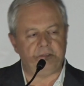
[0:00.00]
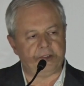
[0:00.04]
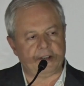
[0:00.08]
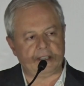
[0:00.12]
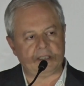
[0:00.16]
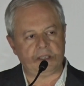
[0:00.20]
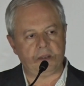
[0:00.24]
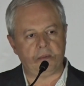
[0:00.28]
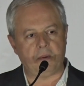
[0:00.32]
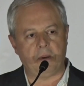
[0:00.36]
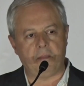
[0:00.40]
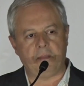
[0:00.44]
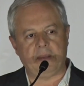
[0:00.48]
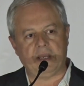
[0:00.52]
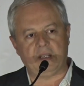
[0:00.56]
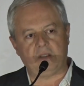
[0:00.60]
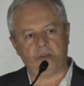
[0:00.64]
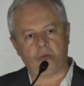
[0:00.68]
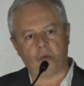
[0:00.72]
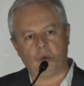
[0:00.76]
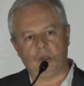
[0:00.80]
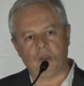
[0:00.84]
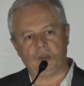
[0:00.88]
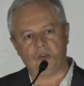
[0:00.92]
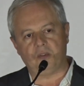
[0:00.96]

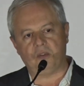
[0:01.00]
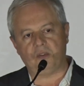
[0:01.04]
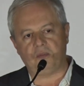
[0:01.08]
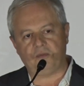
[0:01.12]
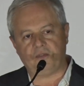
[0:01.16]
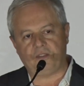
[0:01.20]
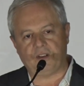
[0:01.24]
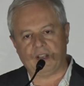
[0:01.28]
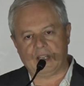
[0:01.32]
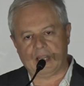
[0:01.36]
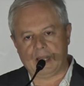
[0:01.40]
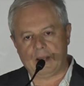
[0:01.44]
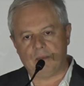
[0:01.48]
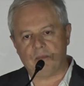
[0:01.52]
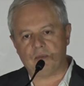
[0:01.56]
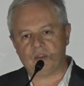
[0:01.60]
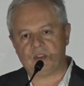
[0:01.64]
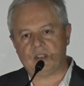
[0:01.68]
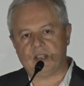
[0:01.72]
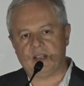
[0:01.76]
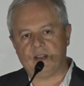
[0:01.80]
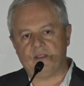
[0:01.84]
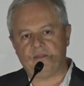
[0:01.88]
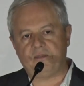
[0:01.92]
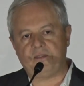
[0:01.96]
efetivamente, quando
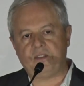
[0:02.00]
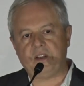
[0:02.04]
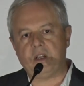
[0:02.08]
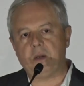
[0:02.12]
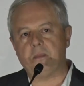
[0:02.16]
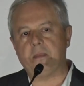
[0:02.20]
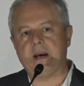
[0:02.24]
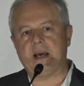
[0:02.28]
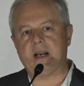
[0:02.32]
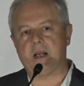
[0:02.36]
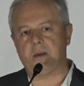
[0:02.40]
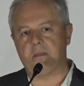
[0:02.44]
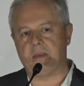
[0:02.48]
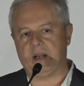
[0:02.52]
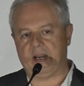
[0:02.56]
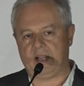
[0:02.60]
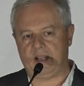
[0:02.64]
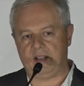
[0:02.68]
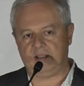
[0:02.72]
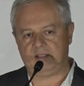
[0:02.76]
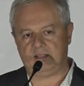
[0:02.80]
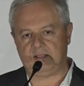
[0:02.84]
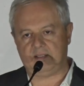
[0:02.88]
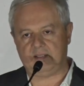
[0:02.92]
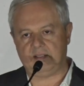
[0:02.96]
falamos a afirmar
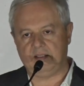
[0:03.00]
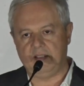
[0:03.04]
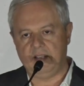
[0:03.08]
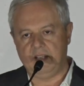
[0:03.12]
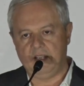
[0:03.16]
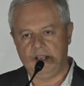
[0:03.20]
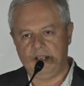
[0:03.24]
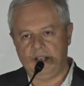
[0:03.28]
Amarante,